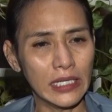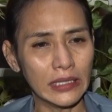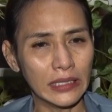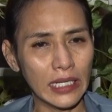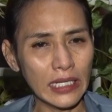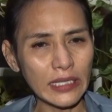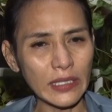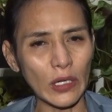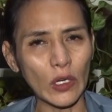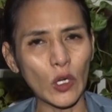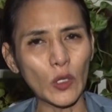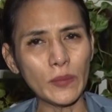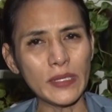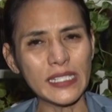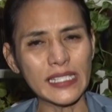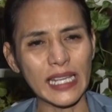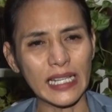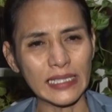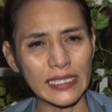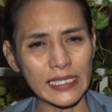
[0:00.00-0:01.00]
Dan kalau
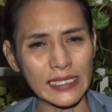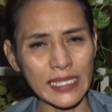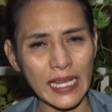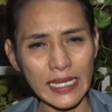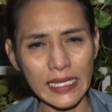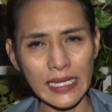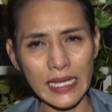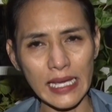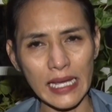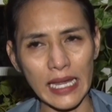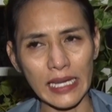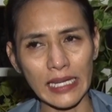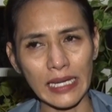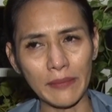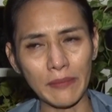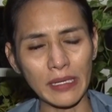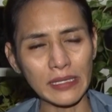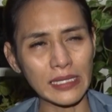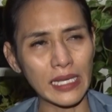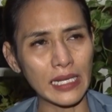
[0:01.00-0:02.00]
misalnya saya
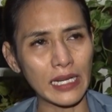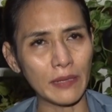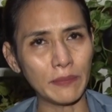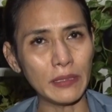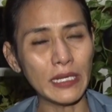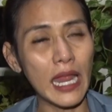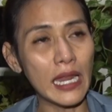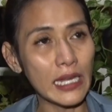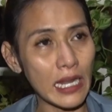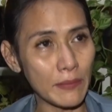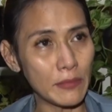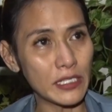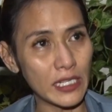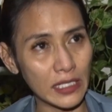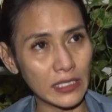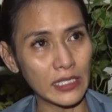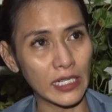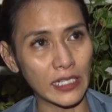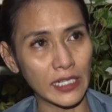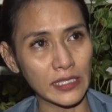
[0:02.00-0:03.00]
ada masalah pidana misal
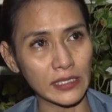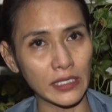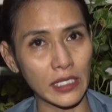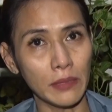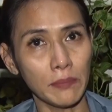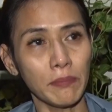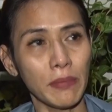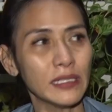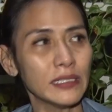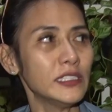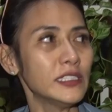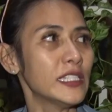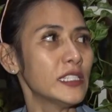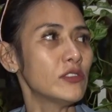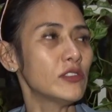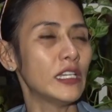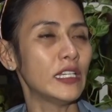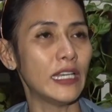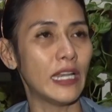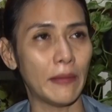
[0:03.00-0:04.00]
dengan Reski, pasti saya
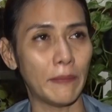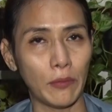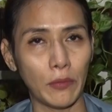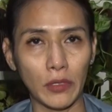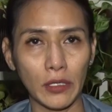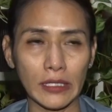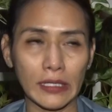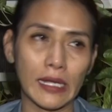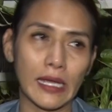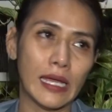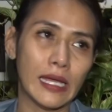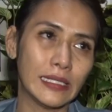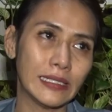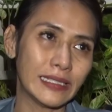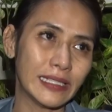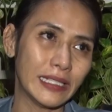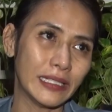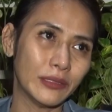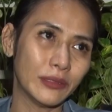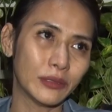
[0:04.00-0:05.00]
sudah dilaporkan
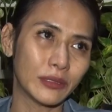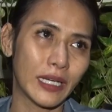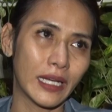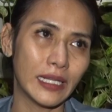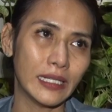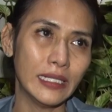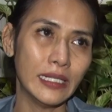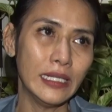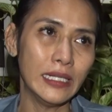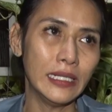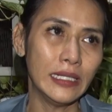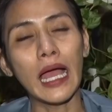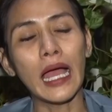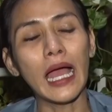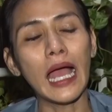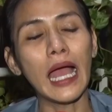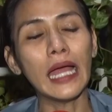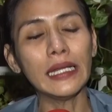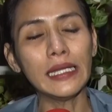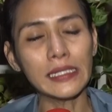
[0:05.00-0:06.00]
gitu kan.
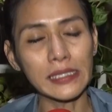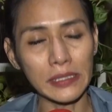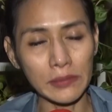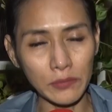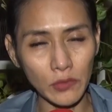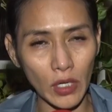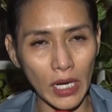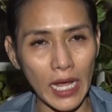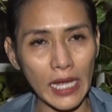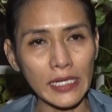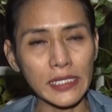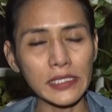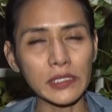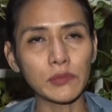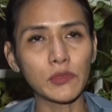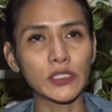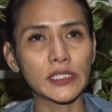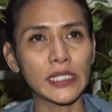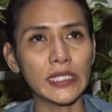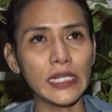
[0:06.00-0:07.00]
Iya. Ada semua, ada
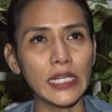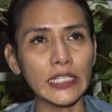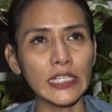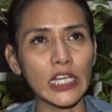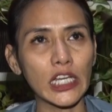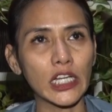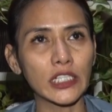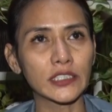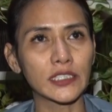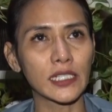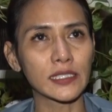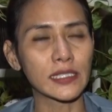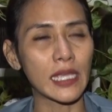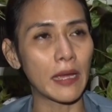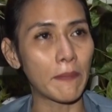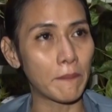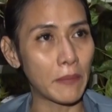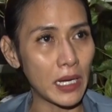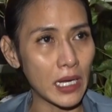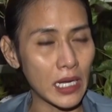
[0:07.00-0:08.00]
semua. Jadi kita
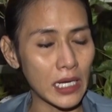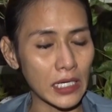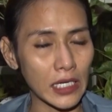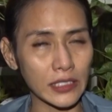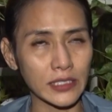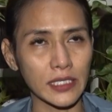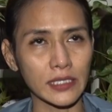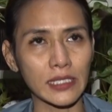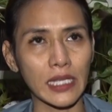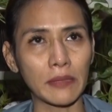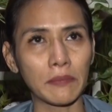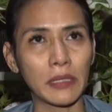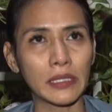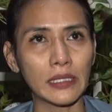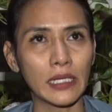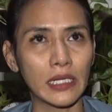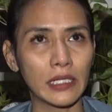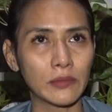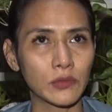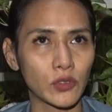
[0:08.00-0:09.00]
kerjasama, kerjasama
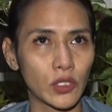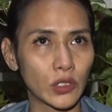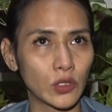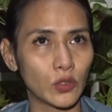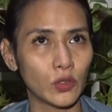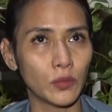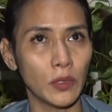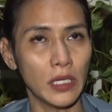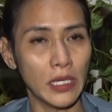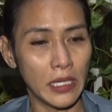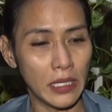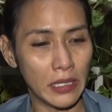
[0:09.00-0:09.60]
dalam suatu